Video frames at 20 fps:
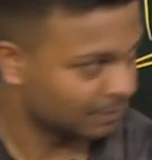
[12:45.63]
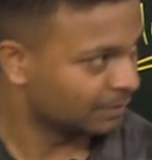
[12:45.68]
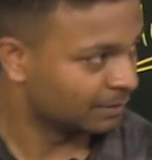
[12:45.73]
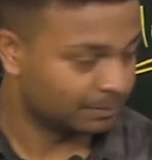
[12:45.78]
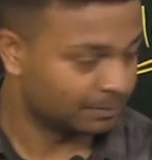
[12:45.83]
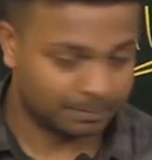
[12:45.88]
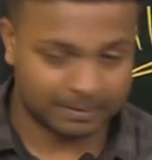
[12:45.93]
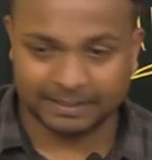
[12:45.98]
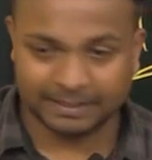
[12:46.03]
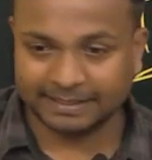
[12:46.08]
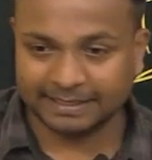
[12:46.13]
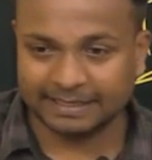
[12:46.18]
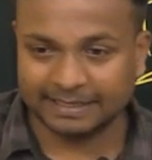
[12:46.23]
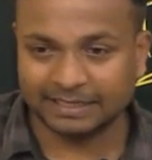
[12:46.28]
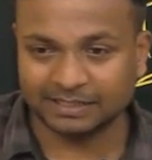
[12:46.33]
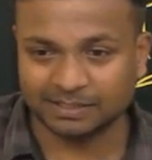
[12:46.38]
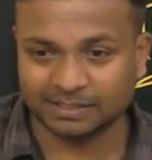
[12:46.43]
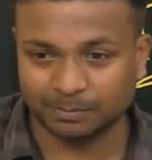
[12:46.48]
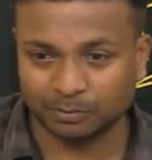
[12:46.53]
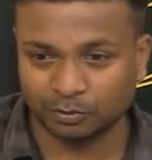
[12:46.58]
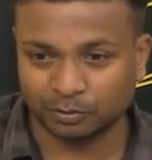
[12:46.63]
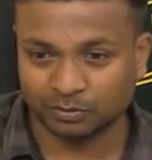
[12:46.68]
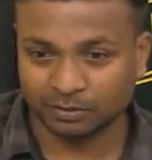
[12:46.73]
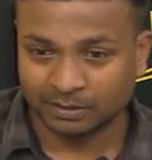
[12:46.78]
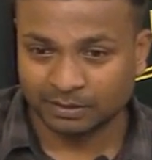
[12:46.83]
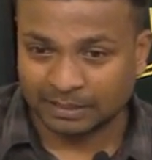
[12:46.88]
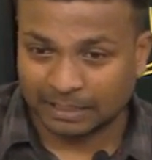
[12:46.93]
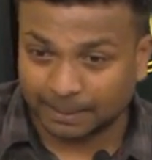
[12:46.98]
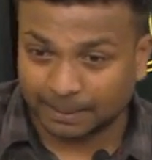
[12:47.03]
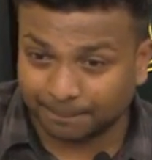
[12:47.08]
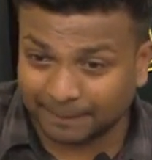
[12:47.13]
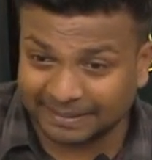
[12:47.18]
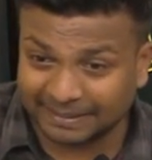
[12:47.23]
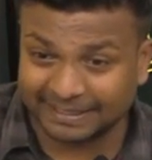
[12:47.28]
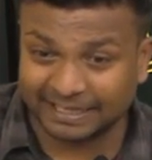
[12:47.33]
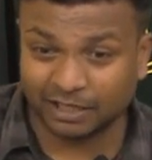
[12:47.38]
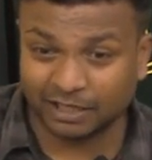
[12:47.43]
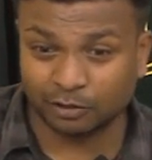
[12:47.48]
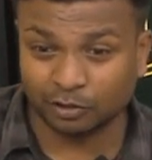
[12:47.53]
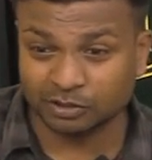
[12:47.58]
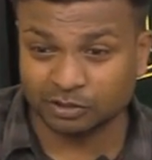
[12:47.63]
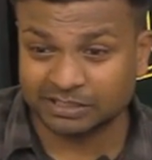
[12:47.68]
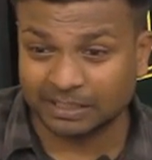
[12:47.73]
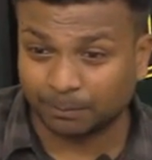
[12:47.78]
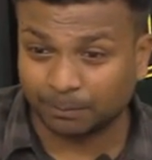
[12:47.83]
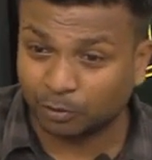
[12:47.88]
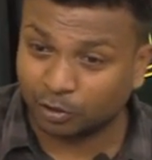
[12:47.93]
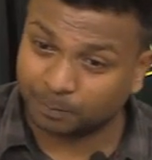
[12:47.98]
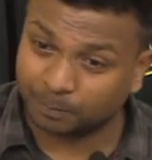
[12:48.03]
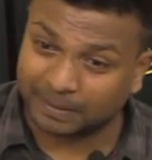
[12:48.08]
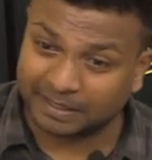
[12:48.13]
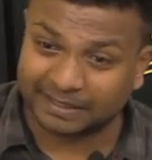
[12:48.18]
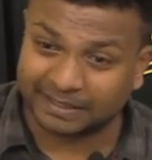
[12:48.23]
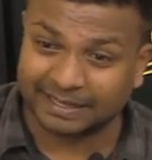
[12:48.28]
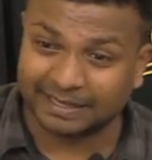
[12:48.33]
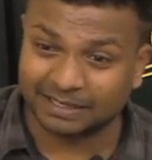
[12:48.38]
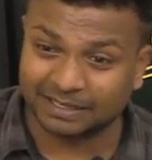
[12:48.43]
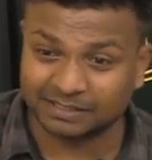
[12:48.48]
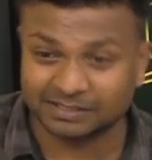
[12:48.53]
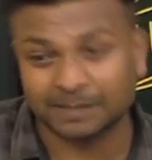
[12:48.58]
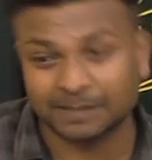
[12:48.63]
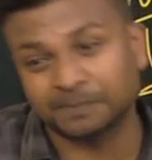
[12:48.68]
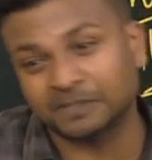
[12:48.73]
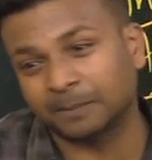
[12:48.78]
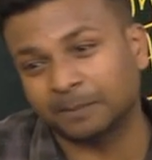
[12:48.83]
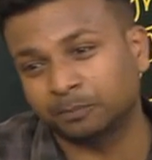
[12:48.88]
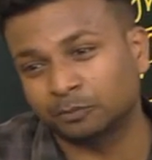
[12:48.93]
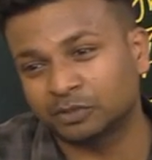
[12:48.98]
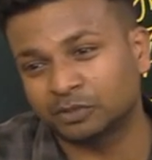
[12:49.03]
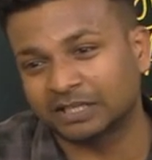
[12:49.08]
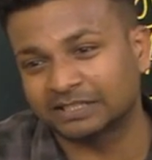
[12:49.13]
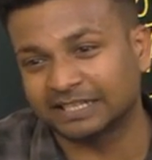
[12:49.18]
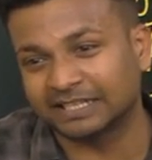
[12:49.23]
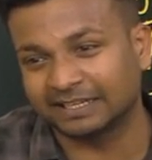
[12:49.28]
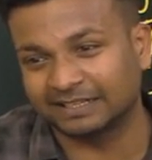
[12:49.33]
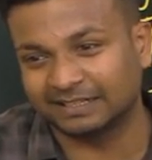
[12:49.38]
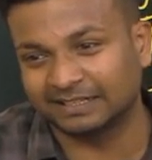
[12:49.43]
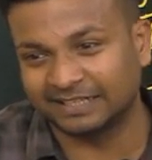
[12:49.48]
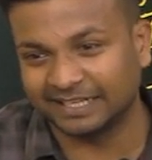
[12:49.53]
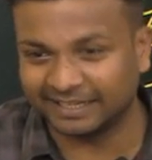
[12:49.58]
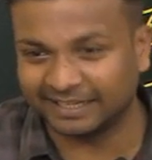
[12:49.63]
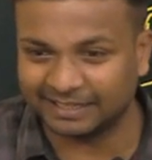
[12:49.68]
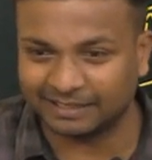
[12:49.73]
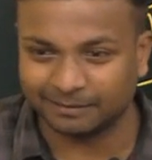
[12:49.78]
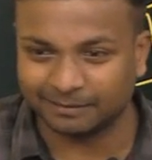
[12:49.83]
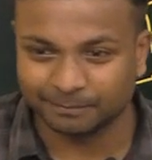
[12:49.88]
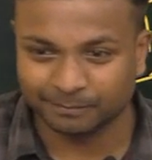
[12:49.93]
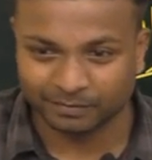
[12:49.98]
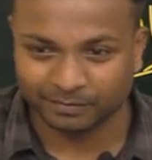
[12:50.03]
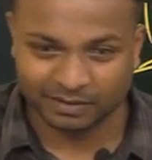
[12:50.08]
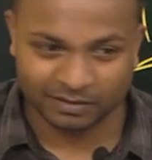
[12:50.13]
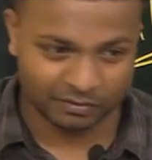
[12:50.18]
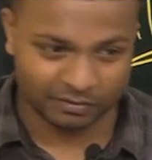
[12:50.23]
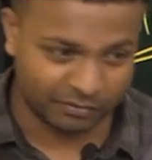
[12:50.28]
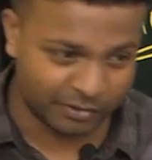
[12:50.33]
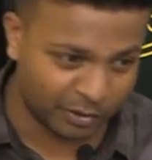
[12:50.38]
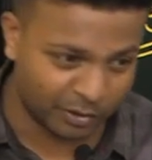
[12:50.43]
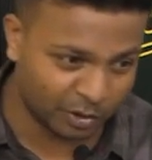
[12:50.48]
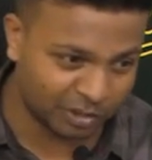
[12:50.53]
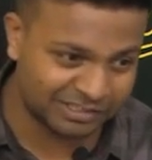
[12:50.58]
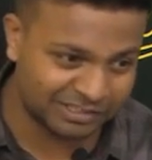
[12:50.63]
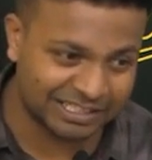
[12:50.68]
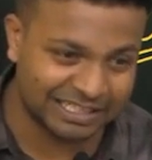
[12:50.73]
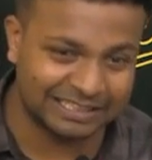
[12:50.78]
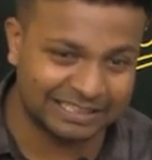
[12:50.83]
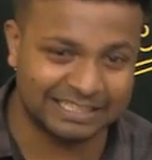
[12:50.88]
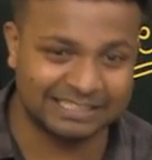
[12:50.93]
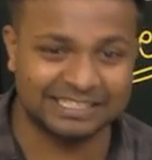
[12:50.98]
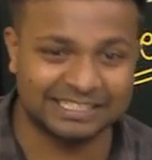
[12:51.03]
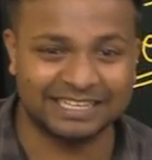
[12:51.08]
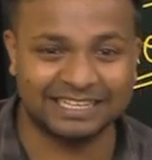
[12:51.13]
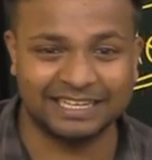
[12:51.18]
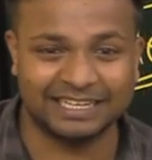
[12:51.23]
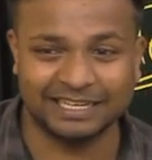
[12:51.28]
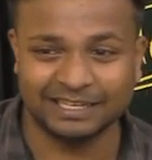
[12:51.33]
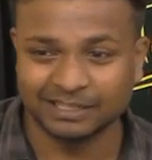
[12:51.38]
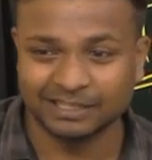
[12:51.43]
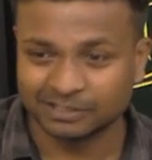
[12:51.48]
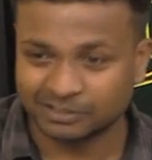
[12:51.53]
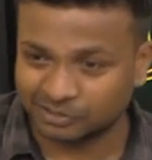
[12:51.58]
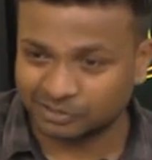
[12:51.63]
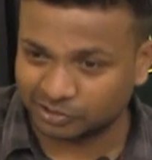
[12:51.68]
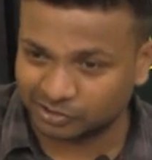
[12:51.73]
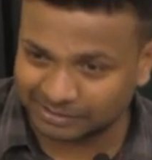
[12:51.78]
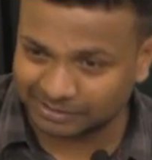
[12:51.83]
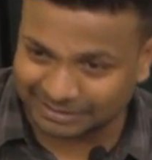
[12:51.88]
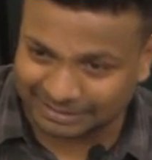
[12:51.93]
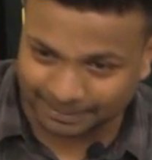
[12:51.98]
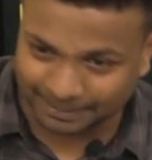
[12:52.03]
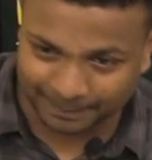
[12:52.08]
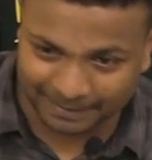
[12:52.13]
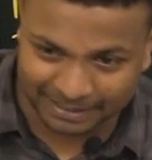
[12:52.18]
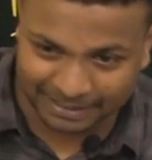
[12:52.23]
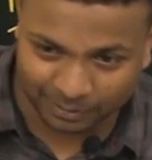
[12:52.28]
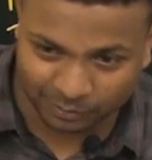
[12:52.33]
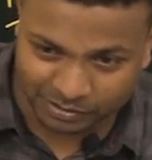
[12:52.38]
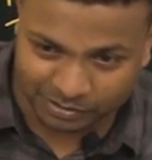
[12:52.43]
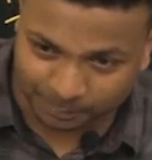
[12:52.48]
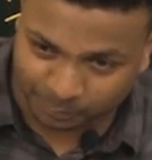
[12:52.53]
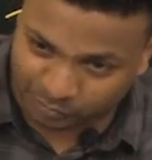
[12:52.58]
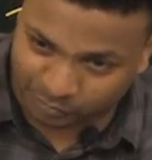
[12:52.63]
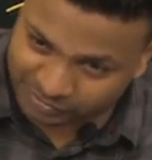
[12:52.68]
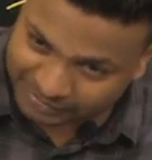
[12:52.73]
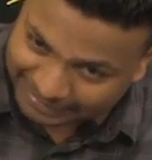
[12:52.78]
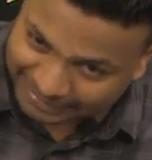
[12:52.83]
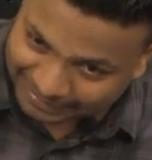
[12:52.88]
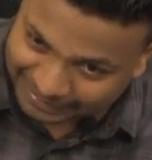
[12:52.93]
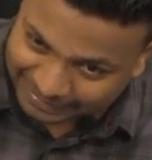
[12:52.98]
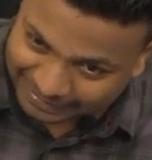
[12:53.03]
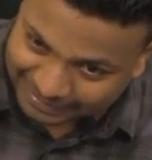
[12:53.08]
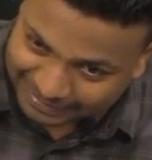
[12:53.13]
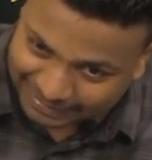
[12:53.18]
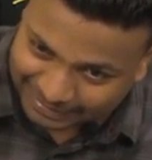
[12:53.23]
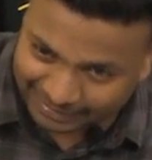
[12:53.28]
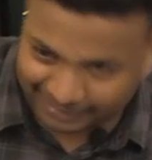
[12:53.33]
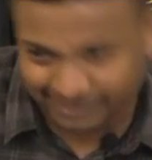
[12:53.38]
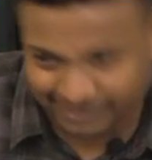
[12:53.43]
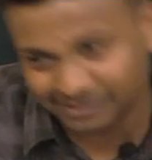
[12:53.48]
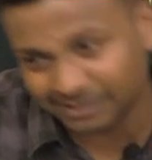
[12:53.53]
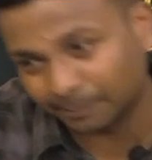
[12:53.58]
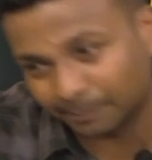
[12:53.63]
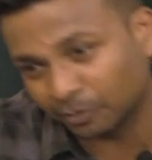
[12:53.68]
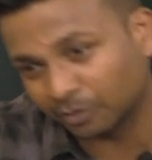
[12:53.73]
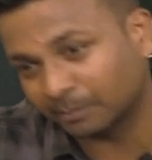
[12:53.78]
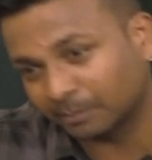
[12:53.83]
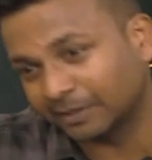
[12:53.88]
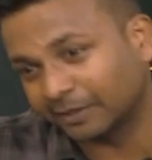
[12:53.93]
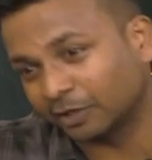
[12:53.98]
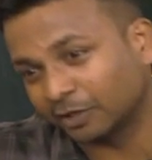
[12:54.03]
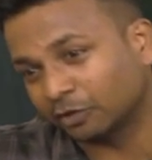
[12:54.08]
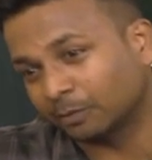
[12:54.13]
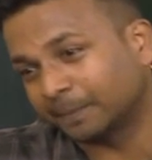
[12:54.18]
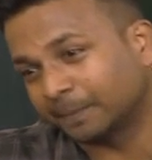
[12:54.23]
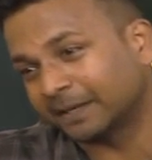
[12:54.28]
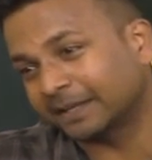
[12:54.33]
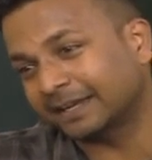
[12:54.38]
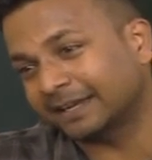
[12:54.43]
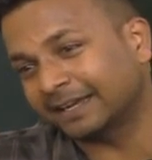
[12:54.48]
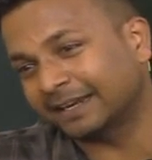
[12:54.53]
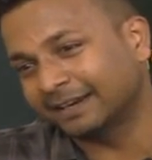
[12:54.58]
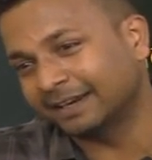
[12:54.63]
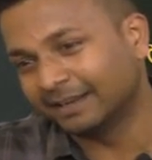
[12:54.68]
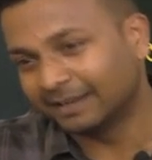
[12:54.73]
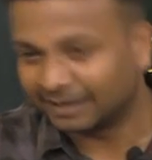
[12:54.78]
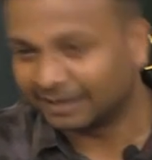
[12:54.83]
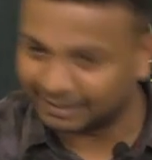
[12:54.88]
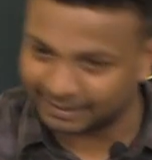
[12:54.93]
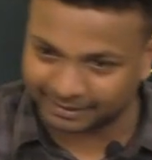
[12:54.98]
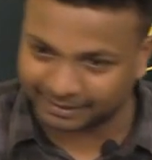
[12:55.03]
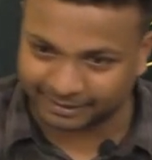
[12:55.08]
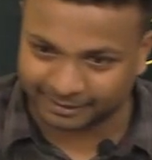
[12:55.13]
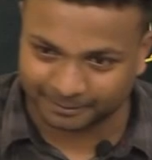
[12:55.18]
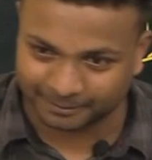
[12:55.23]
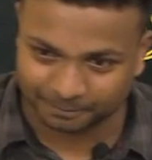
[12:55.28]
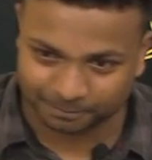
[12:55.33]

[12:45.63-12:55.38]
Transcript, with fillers: पढ़ के आना सब लोग अब मंडे को सब लोग पढ़ के आना सबसे पूछा जाएगा ठीक है वीडियोस डाल दी जाएंगी जिसने नहीं पढ़ा है वो सब कुछ देख लेगा लेकिन सब लोग मंडे को पढ़कर आएंगे